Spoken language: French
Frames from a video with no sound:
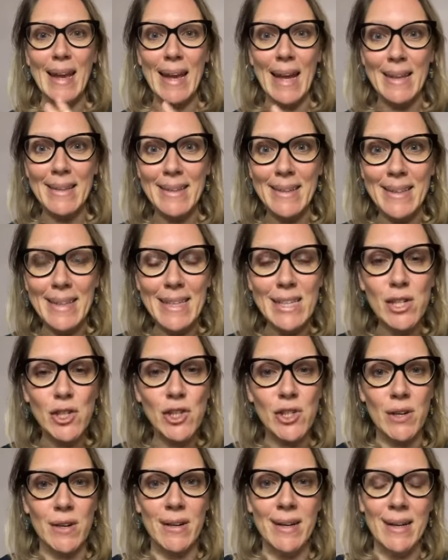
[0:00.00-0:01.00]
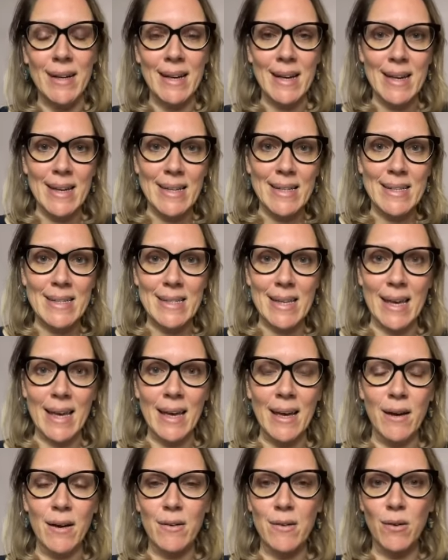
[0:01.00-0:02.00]
La niche,
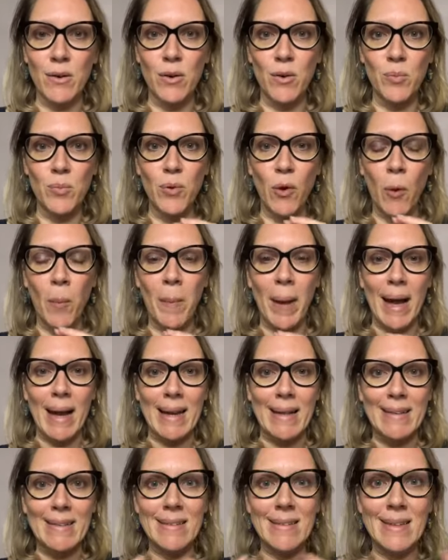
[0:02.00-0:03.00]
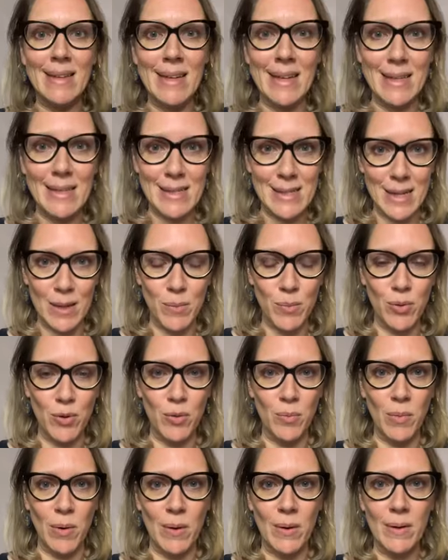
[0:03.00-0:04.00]
c'est, euh, pour parler très
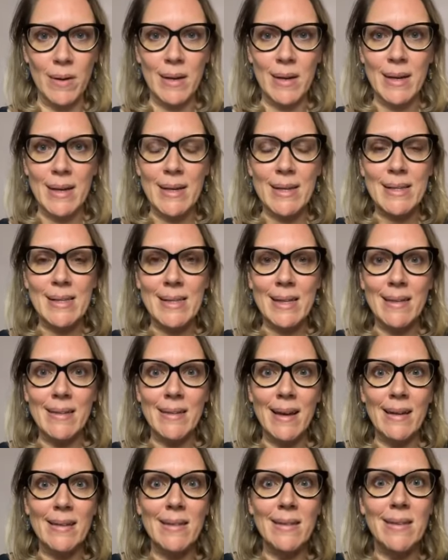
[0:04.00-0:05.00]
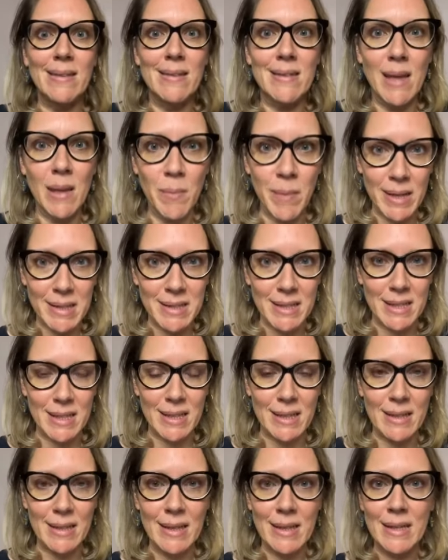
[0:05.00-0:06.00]
simplement, c'est ta
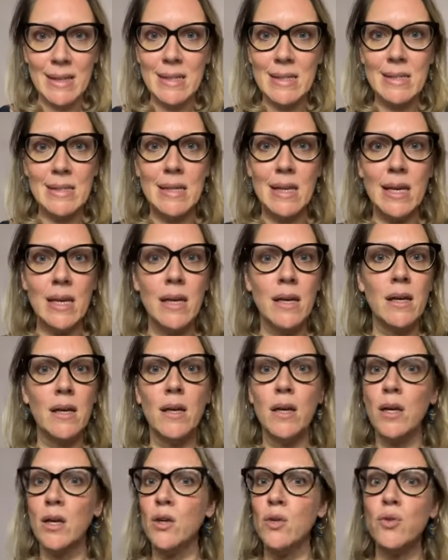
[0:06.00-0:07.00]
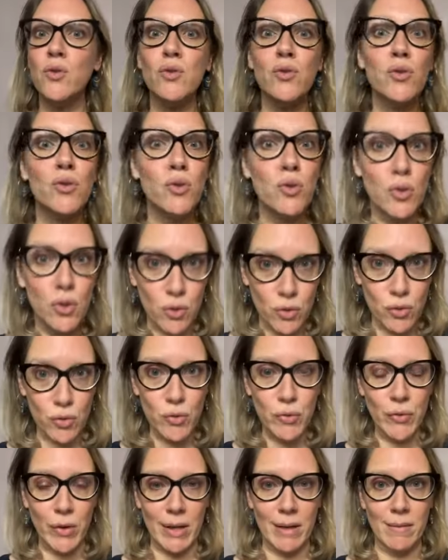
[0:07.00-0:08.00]
thématique, c'est ce que
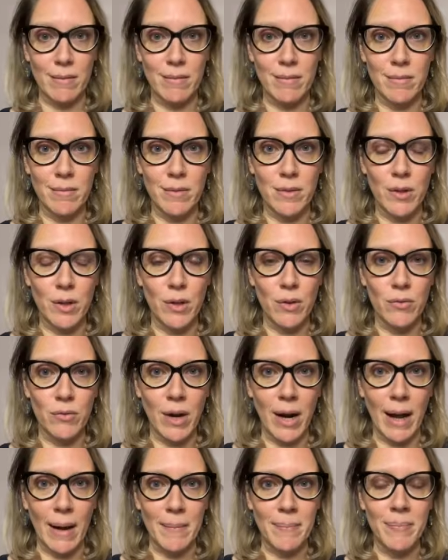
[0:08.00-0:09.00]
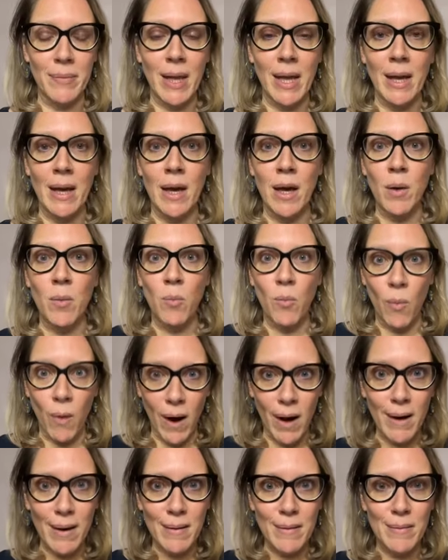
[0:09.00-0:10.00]
tu fais. Voilà.
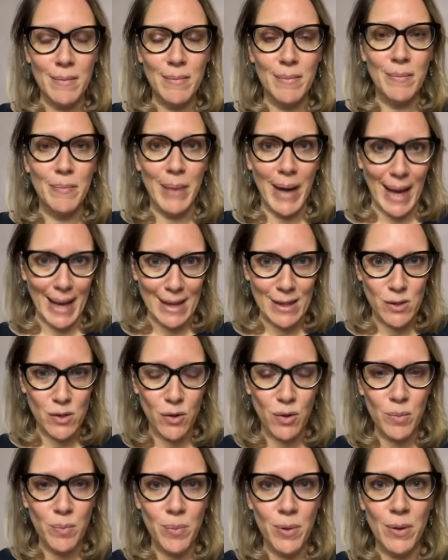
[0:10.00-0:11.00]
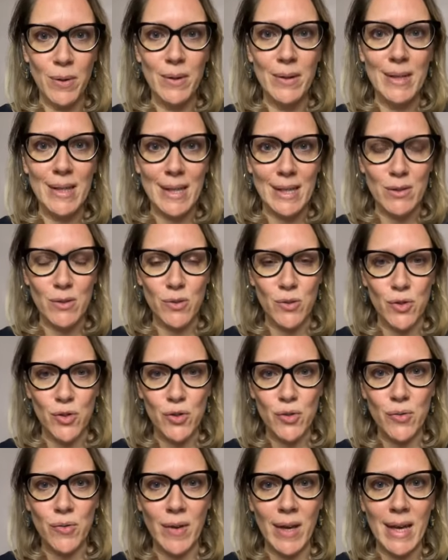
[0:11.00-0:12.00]
Moi, par exemple, qu'est-ce que
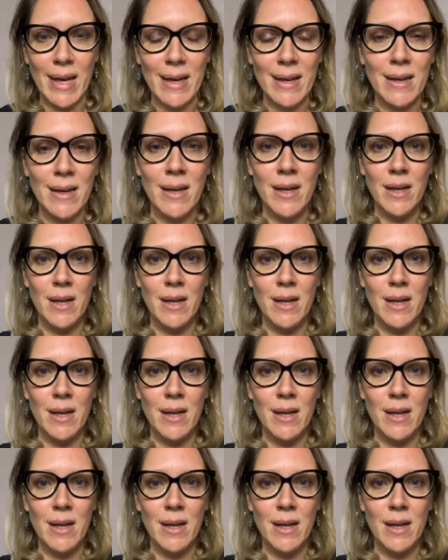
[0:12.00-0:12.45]
je fais